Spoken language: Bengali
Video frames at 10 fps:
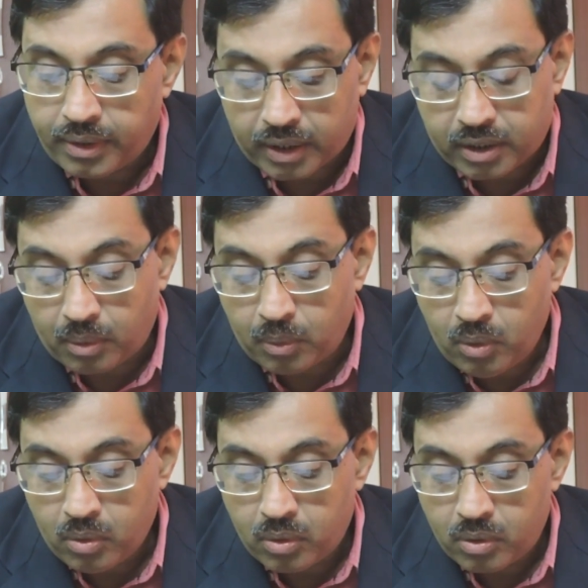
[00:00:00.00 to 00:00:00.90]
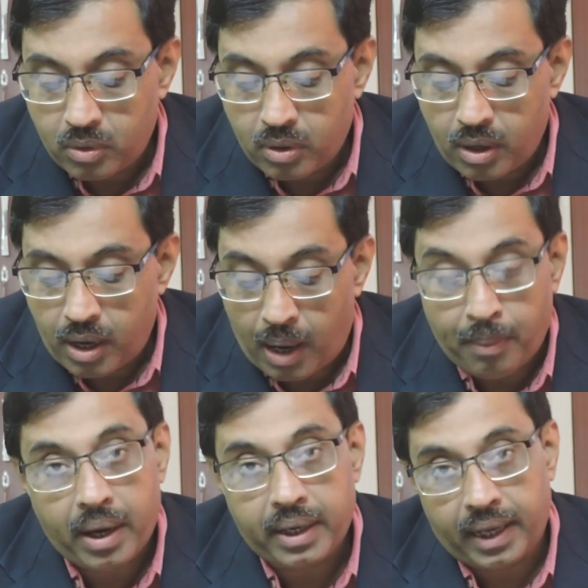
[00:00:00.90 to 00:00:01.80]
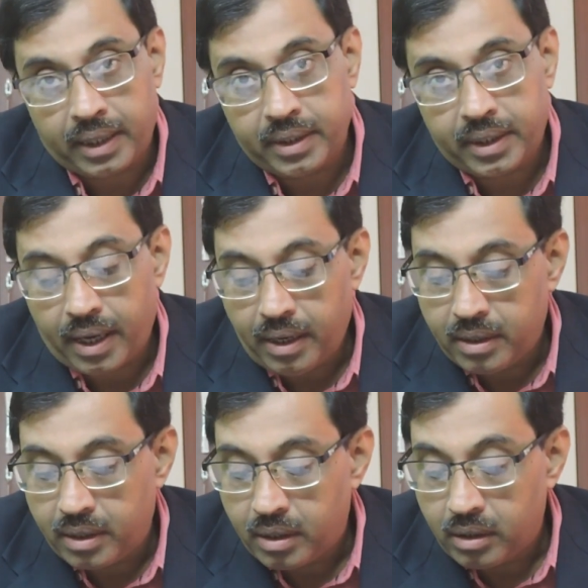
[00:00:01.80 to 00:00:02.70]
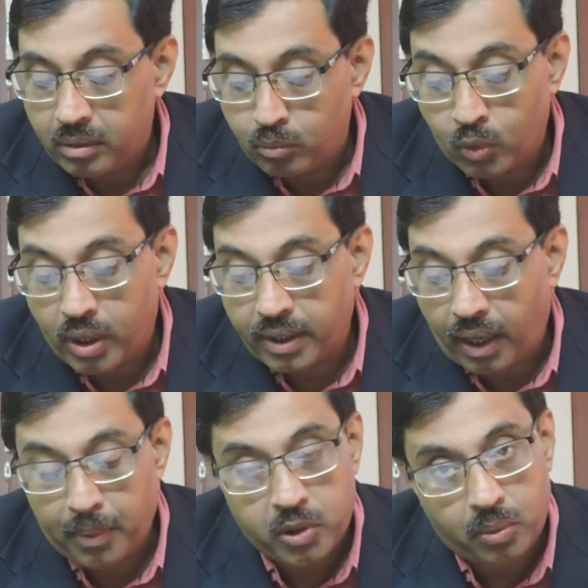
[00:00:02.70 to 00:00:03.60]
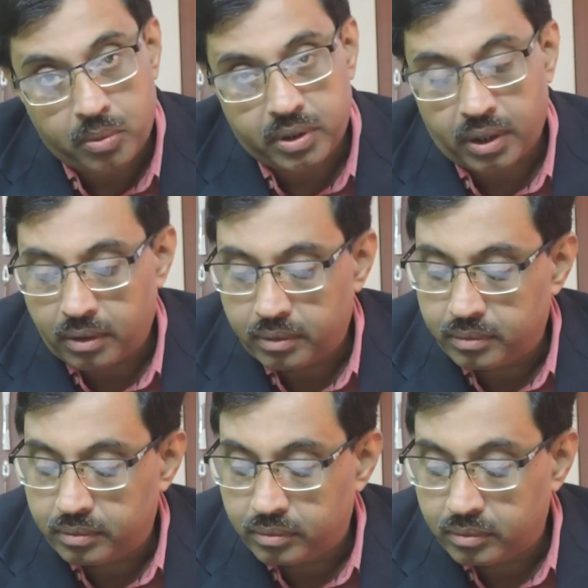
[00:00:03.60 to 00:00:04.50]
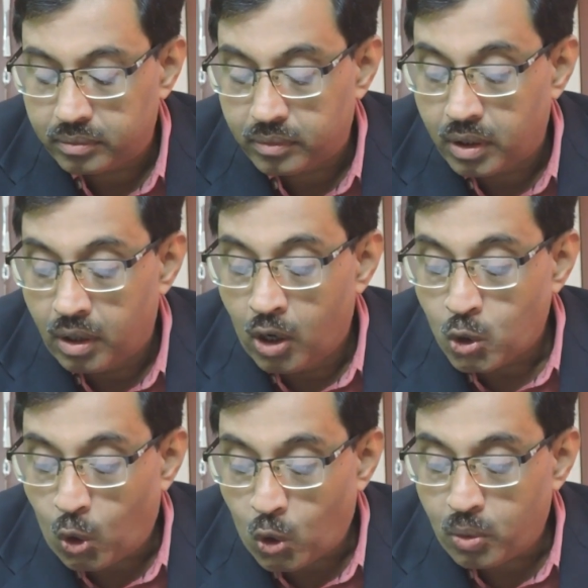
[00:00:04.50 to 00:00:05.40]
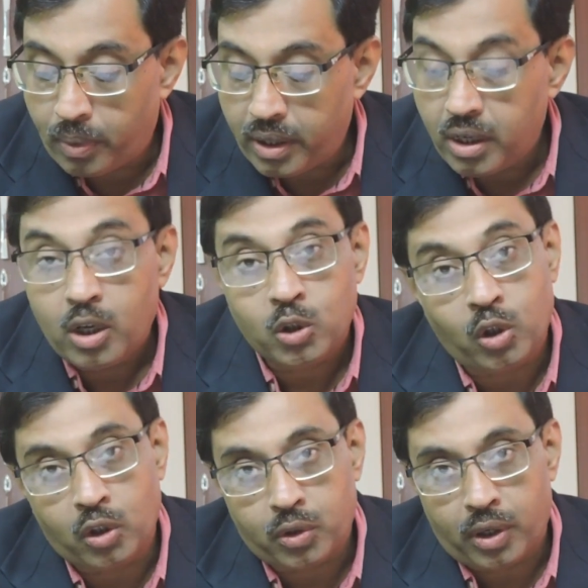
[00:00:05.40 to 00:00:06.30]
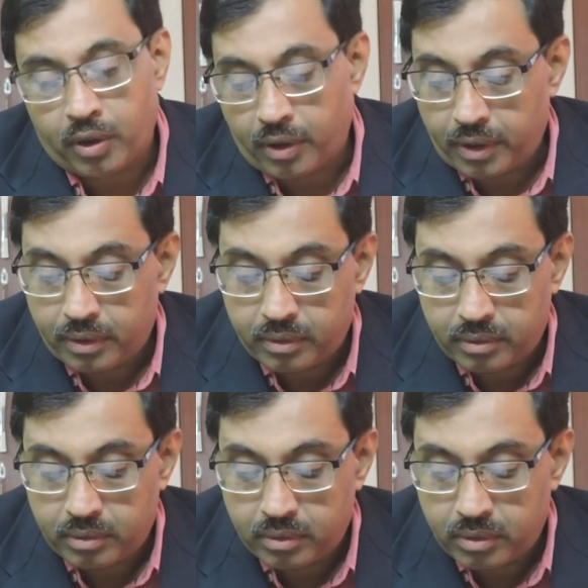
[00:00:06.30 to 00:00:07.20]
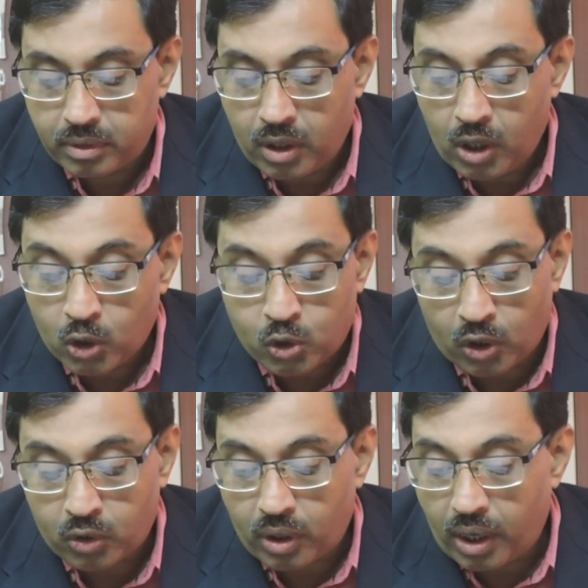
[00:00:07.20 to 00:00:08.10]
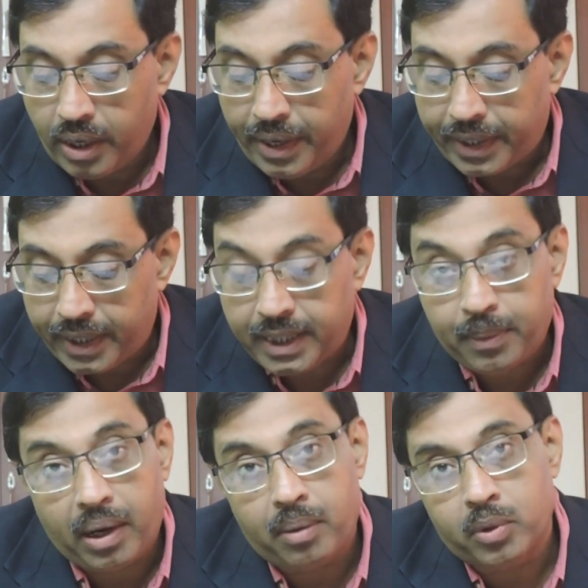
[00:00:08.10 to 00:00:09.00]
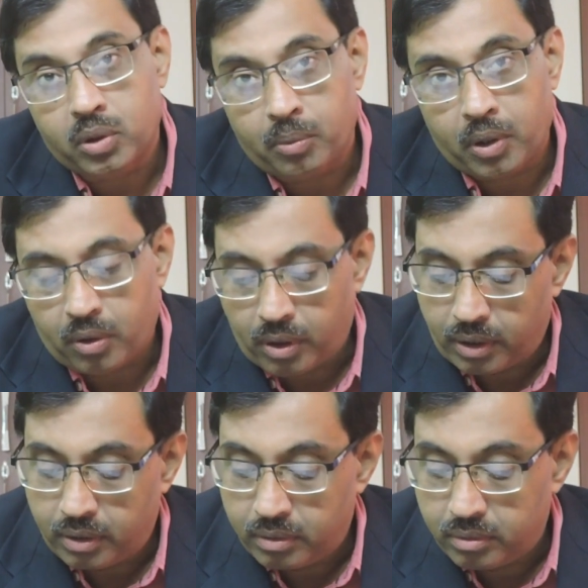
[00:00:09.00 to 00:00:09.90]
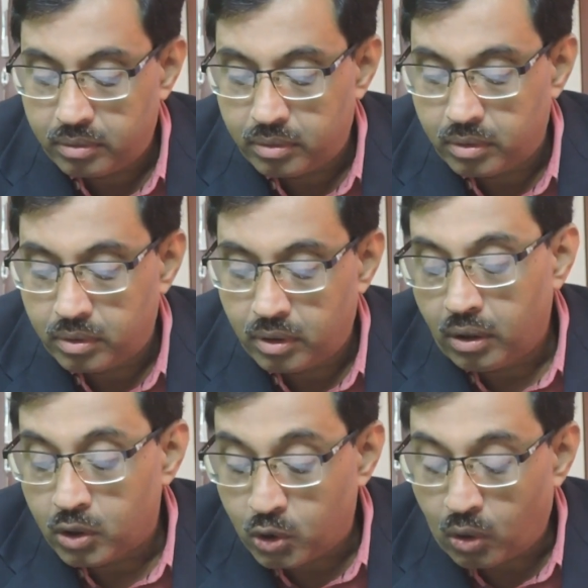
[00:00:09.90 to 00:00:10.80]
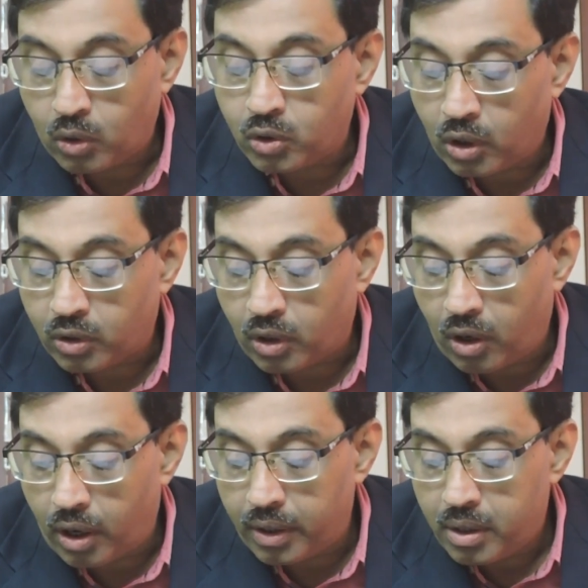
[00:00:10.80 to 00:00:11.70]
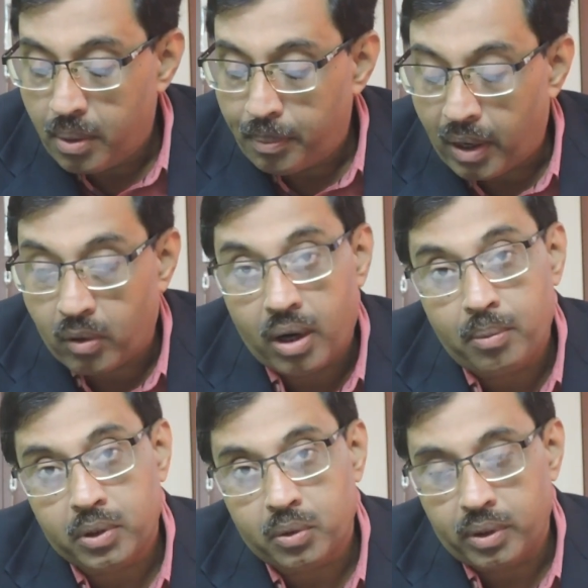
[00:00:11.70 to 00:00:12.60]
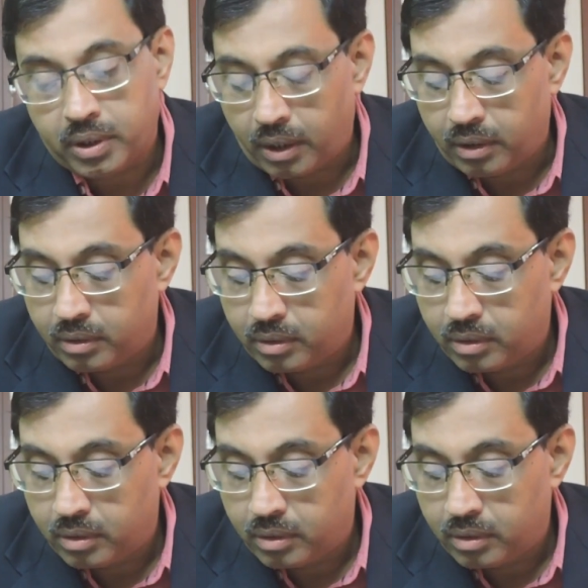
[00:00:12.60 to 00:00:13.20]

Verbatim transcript: ডাক্তারবাবু আমার ডান দিকে মুখে নার্ভের সমস্যা সবসময় যন্ত্রণা করে যন্ত্রণা কেটে ফেলার মতো মনে হয় যখন যন্ত্রণা হয় পাগলের মতো হয়ে যায়